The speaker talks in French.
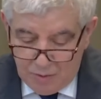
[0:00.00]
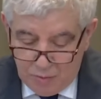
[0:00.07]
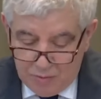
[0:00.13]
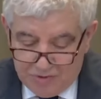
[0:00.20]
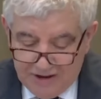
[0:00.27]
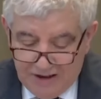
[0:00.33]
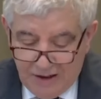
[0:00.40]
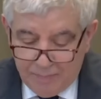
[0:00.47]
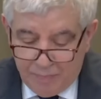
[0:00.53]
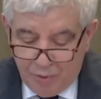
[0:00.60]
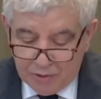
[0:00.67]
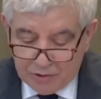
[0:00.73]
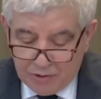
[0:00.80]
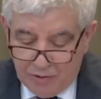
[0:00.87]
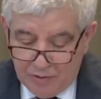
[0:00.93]
Une telle
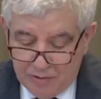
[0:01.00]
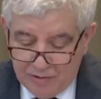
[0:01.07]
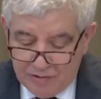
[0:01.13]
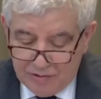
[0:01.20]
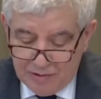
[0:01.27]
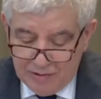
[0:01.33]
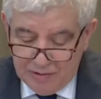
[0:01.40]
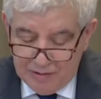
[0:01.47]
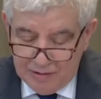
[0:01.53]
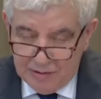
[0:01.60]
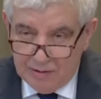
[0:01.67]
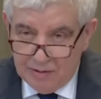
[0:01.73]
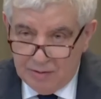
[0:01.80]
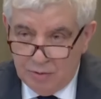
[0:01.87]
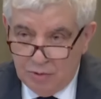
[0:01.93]
importance
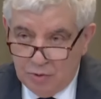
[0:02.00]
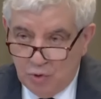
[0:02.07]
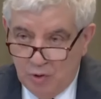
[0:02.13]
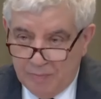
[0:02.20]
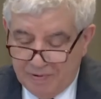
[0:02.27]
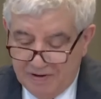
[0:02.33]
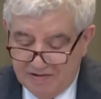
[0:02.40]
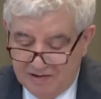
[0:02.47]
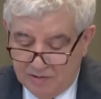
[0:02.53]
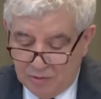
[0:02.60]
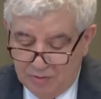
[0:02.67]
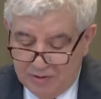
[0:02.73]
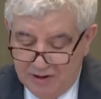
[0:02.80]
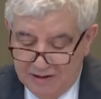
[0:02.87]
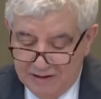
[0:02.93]
ne doit pas
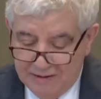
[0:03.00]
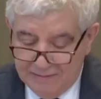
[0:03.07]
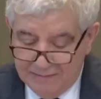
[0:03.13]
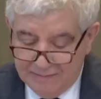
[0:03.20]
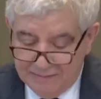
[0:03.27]
étonner,